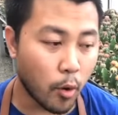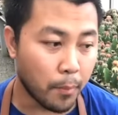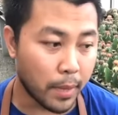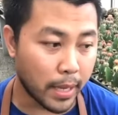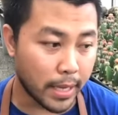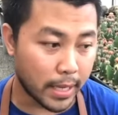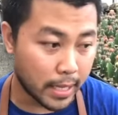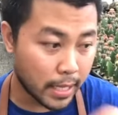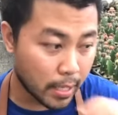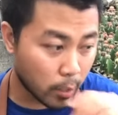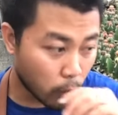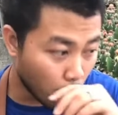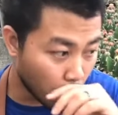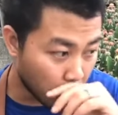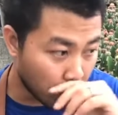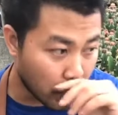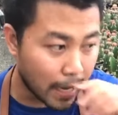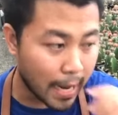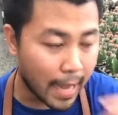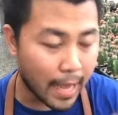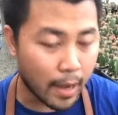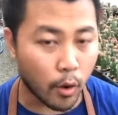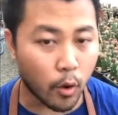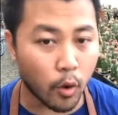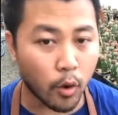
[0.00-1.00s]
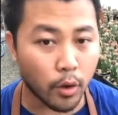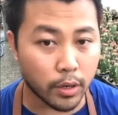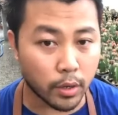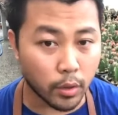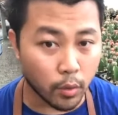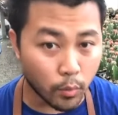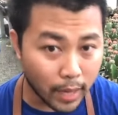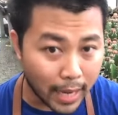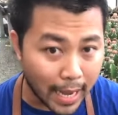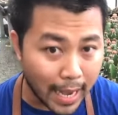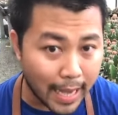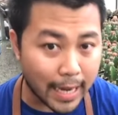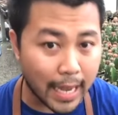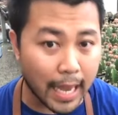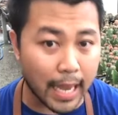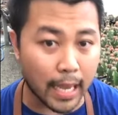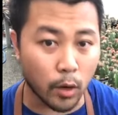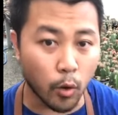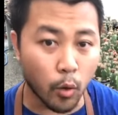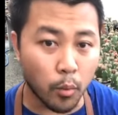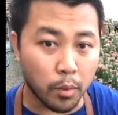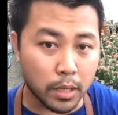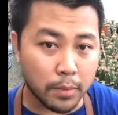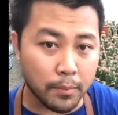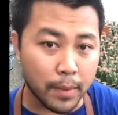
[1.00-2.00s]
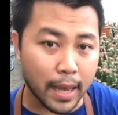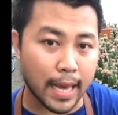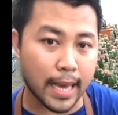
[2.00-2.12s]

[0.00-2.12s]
ผมเห็นในกลุ่มหลายๆ คน เวลาถ่ายรูป